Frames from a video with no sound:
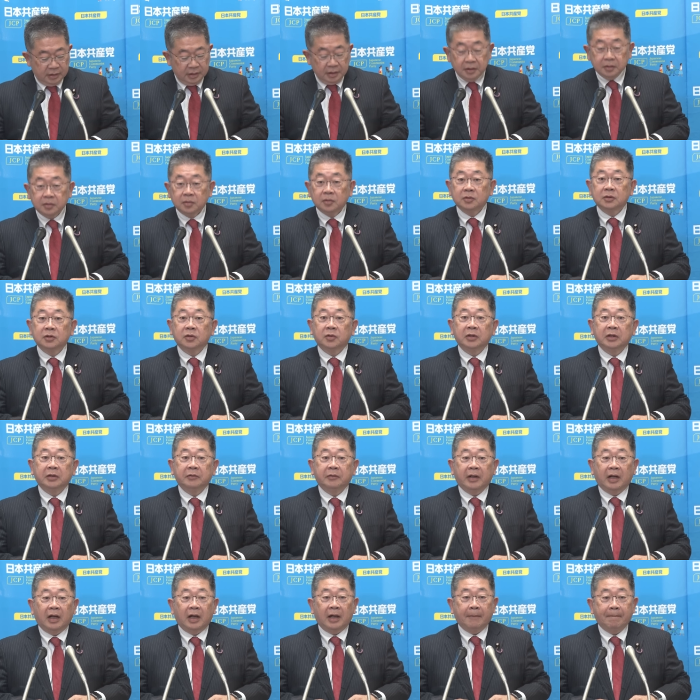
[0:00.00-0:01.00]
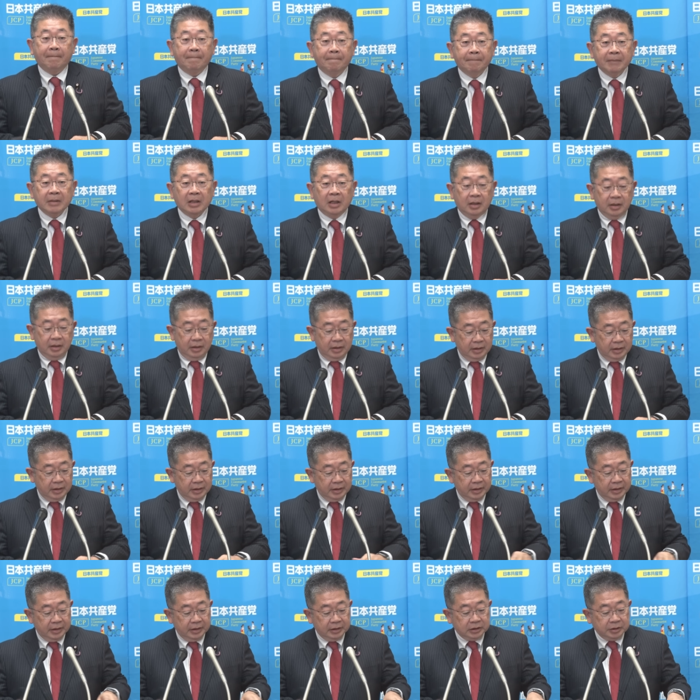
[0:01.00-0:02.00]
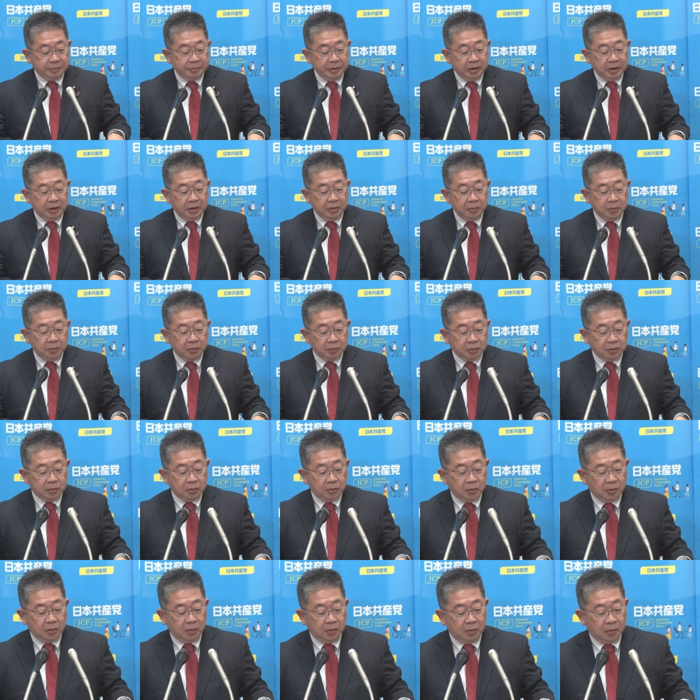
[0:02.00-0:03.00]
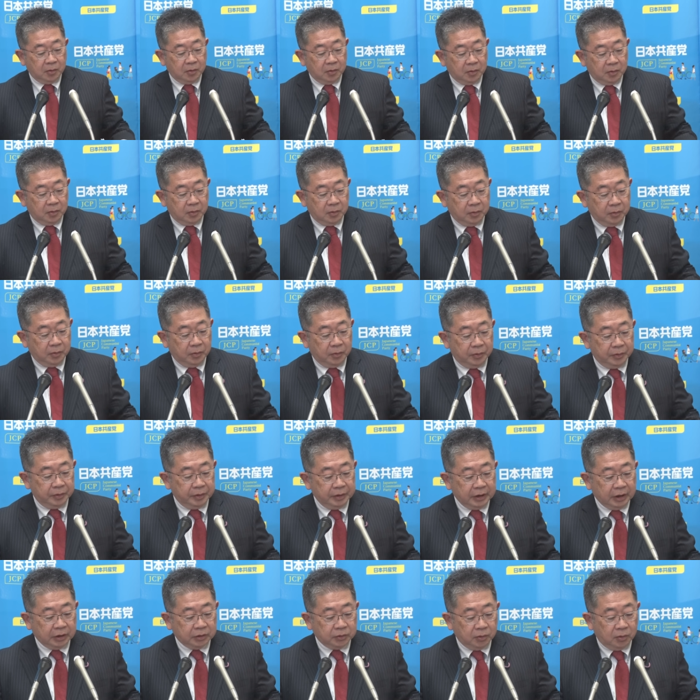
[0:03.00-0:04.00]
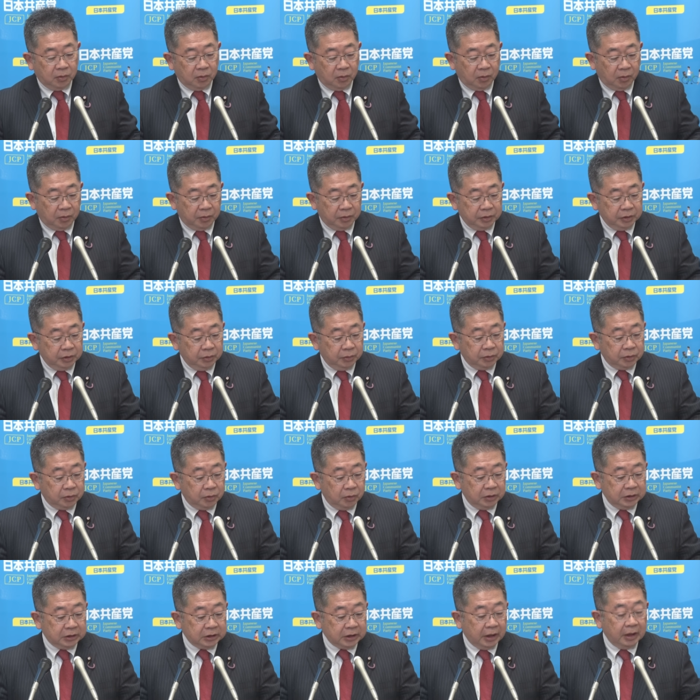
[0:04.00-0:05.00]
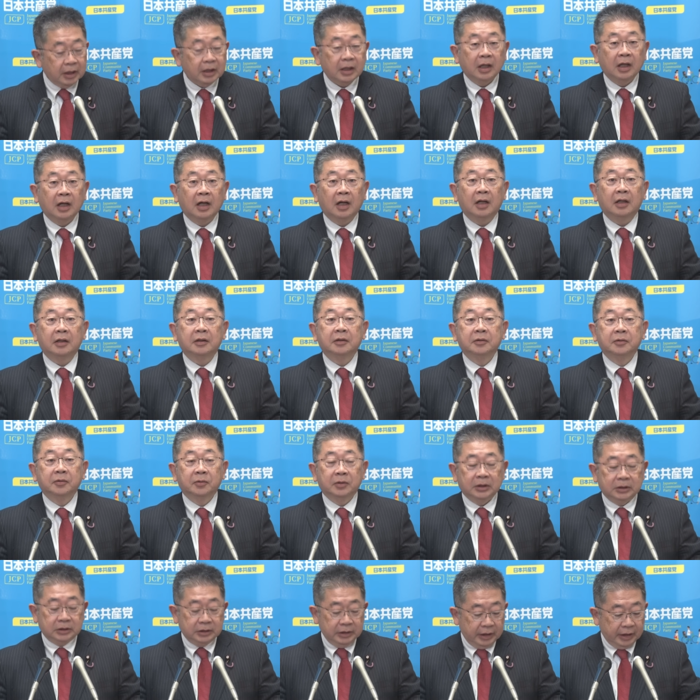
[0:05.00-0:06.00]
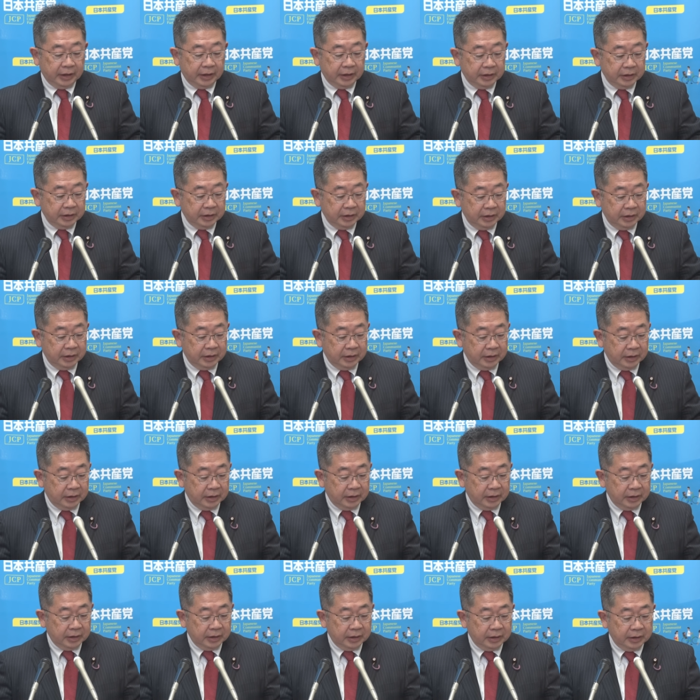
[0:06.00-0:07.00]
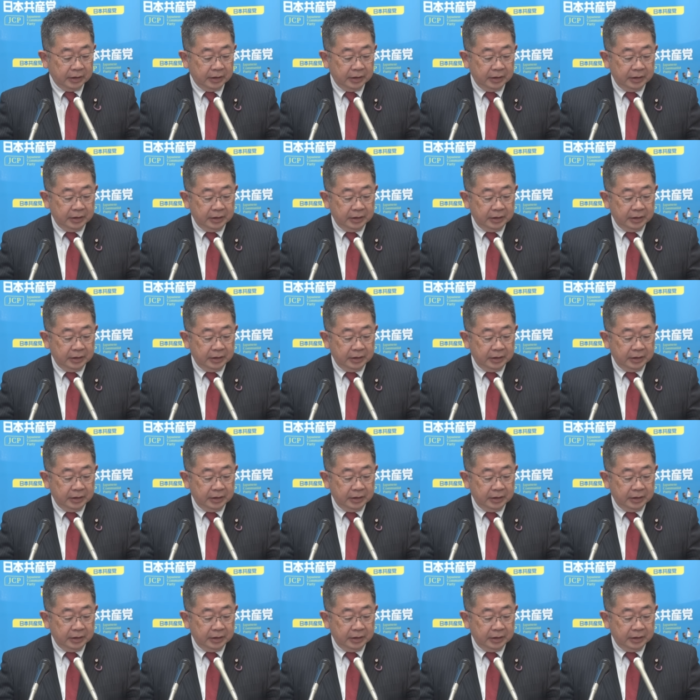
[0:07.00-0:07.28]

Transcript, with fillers: えっと、それでは、えー、市民連合と野党4党1会派のですね、えー、